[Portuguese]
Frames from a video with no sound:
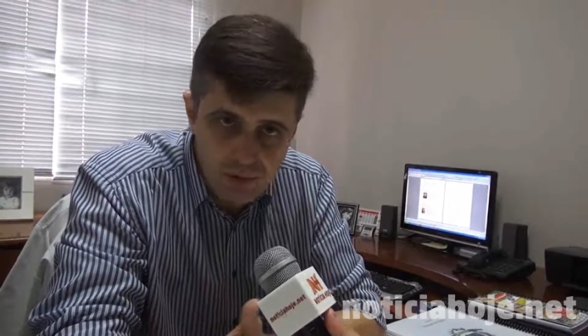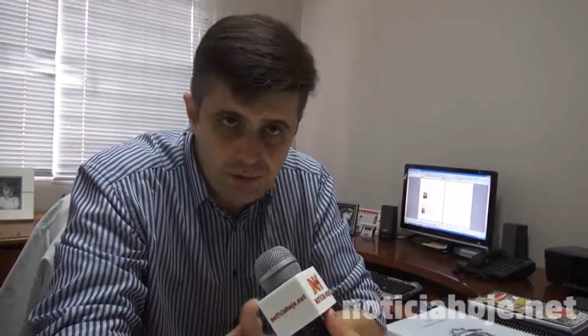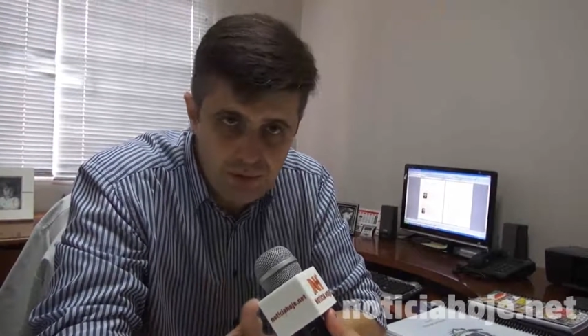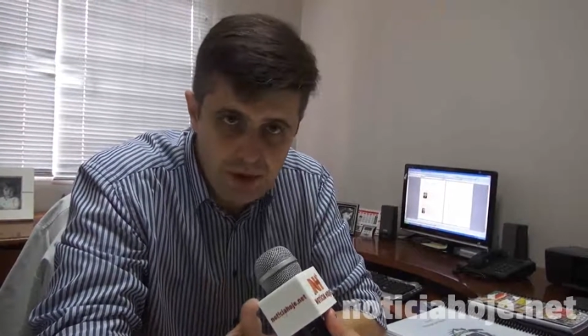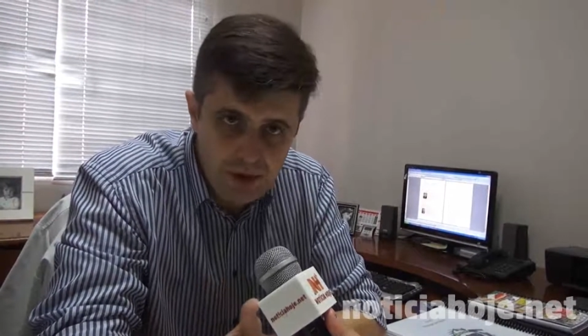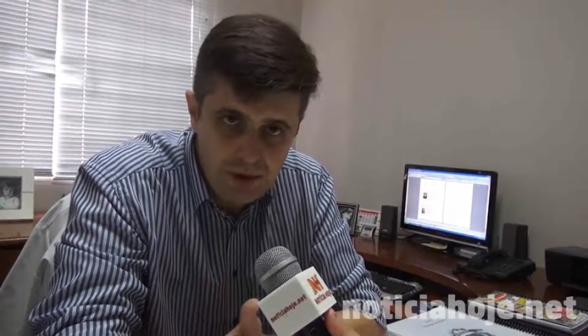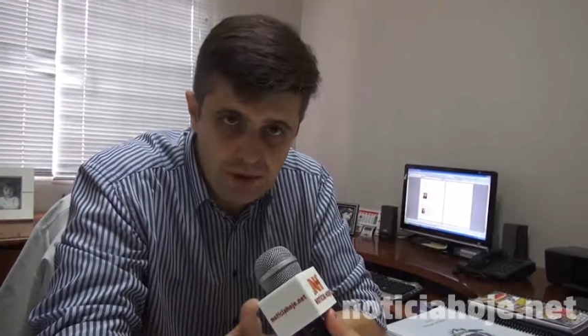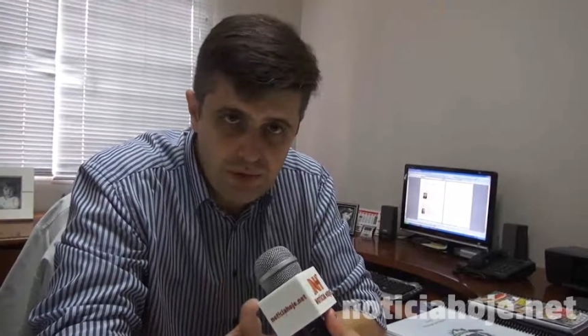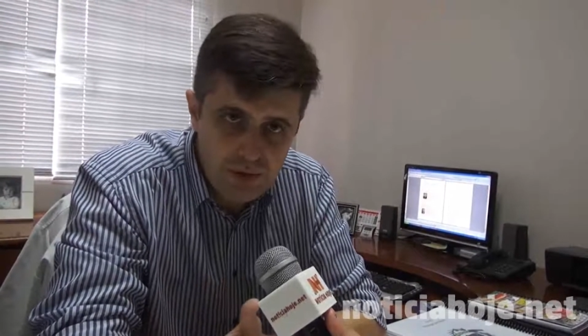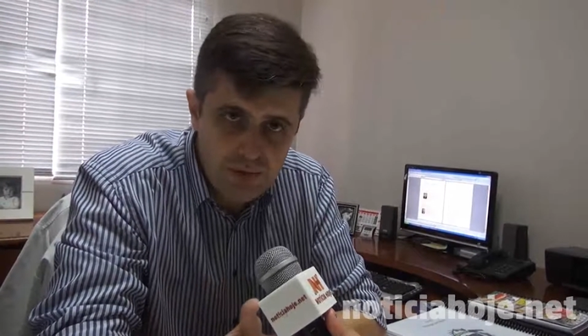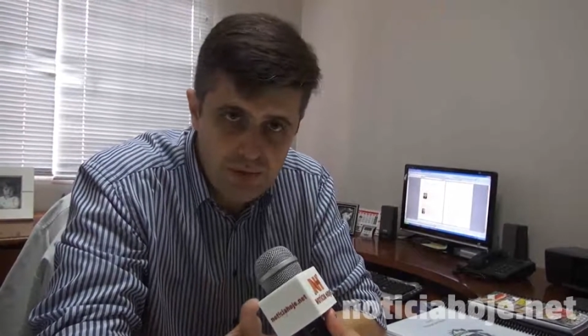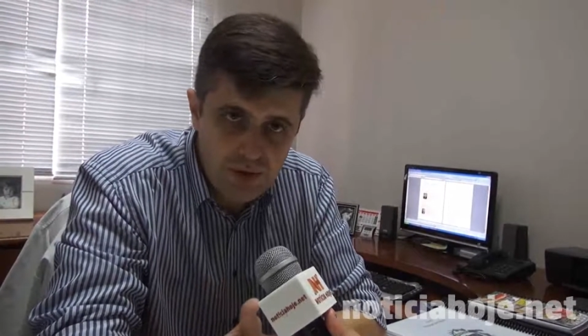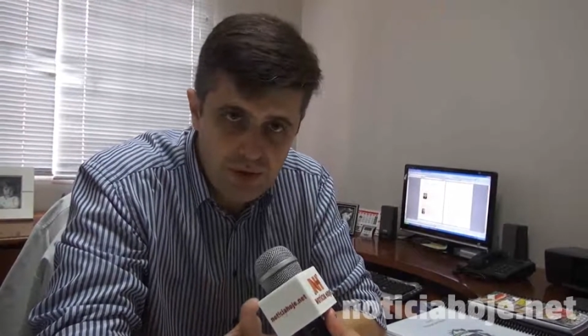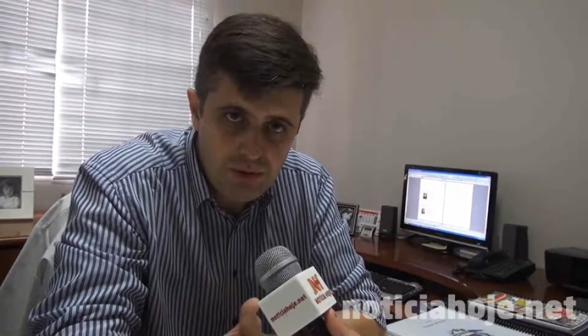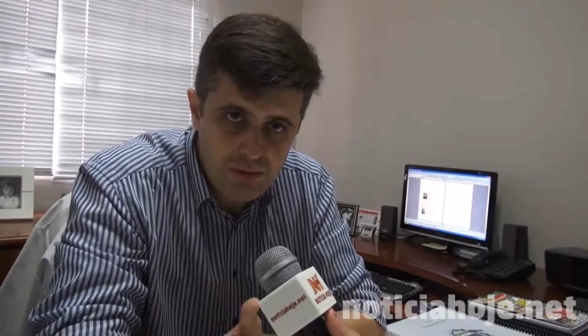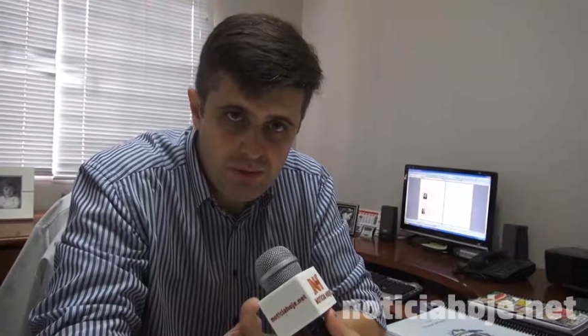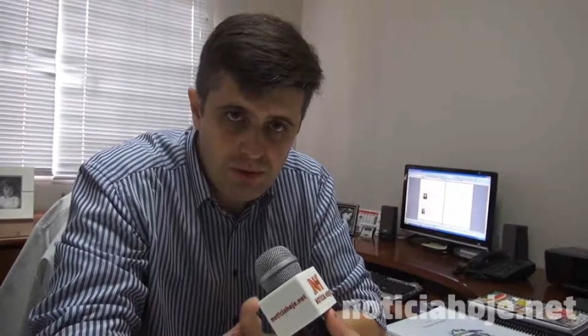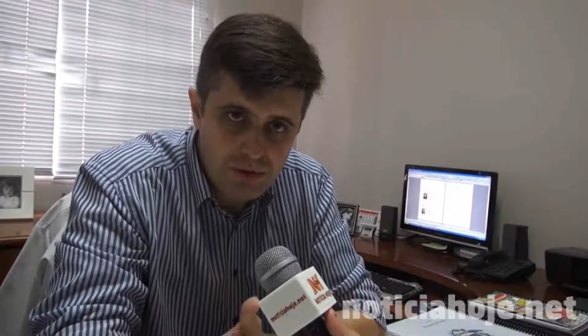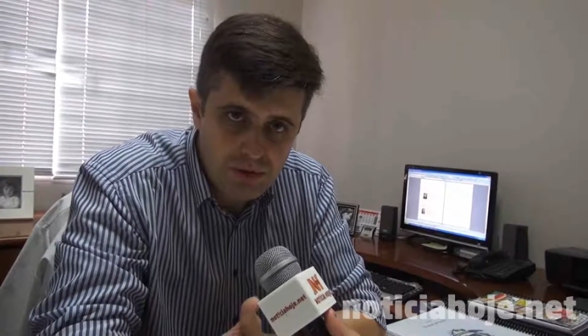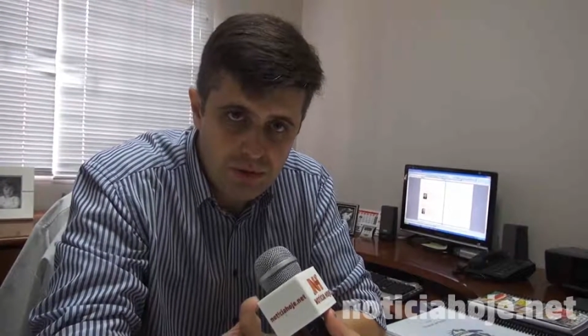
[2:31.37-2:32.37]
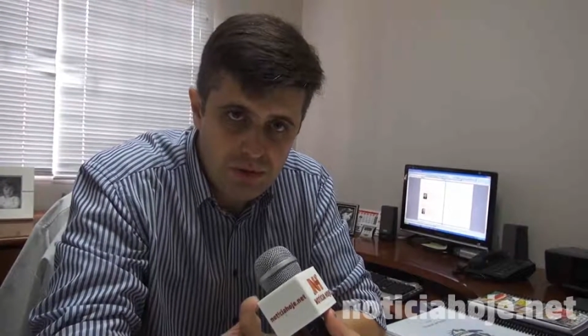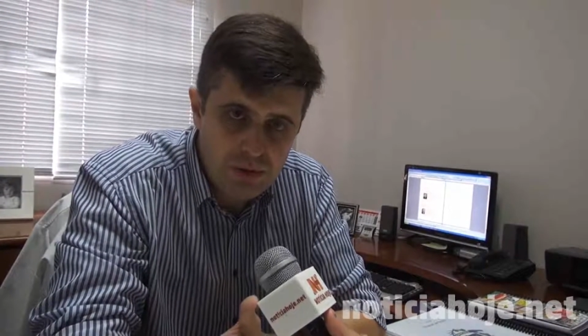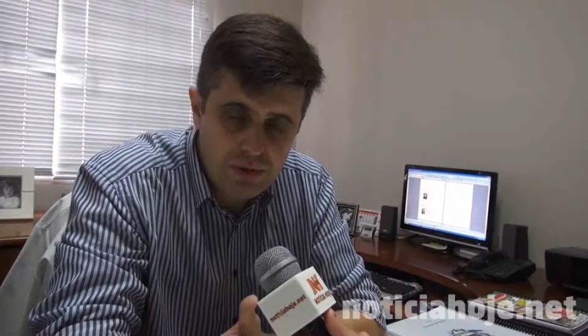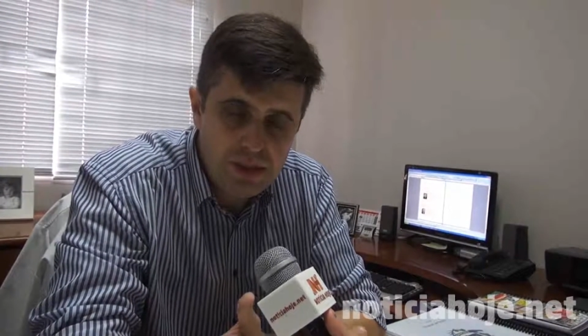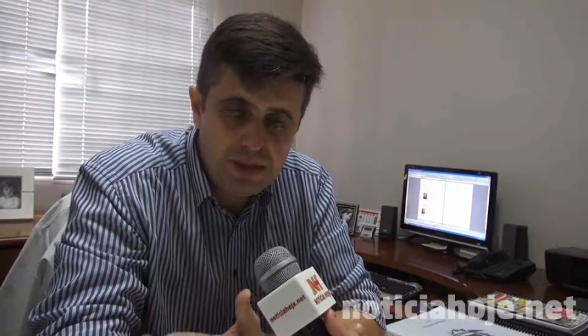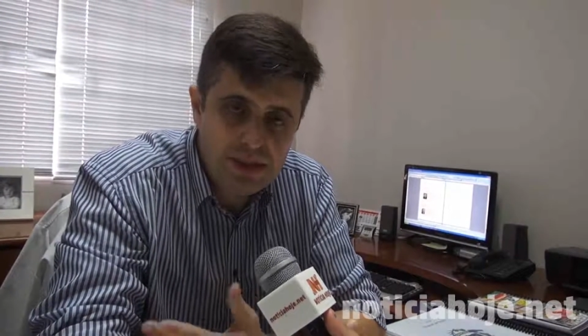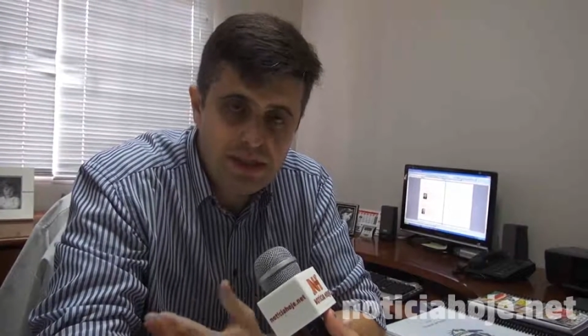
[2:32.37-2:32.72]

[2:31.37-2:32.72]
o maior número de pessoas,